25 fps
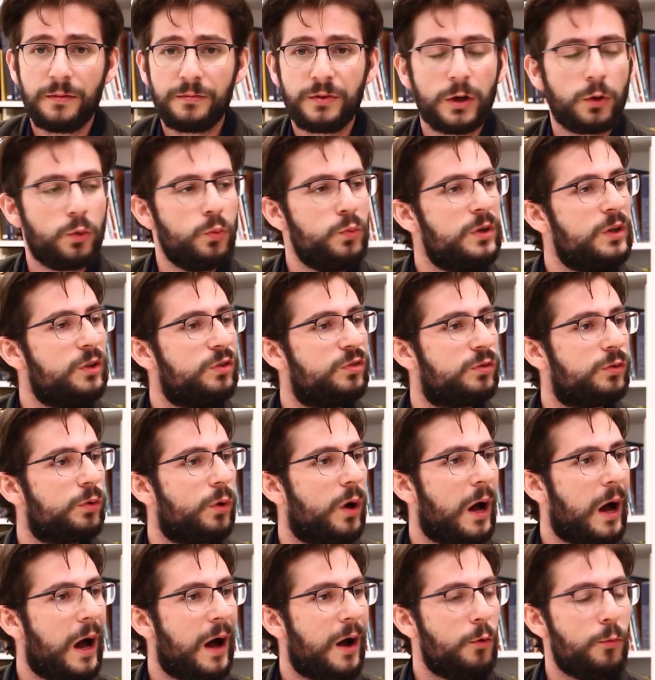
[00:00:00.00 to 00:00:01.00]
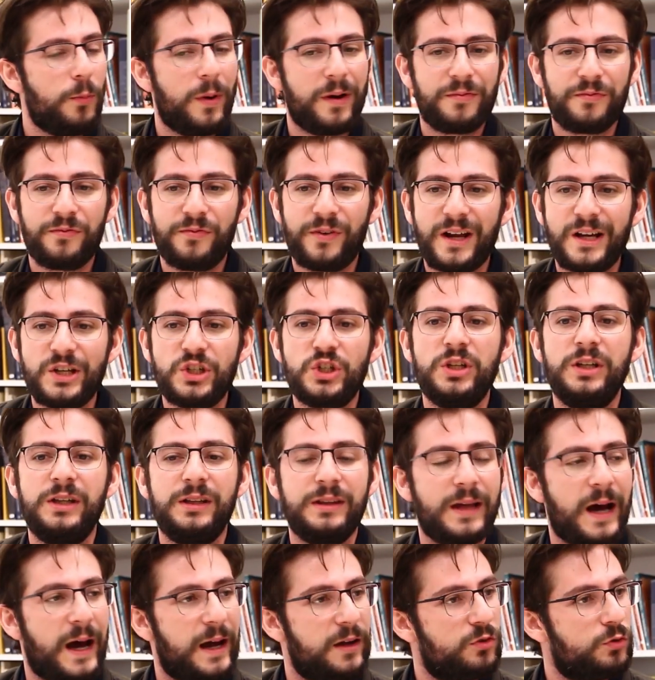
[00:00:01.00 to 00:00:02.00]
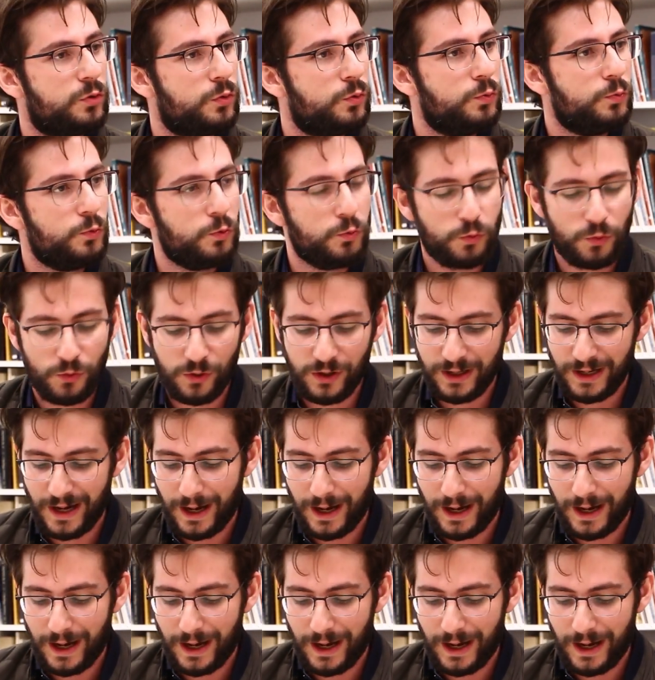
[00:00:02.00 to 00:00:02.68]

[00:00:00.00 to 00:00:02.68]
tem a ver com isso. Há uhum. uma fragilidade, um,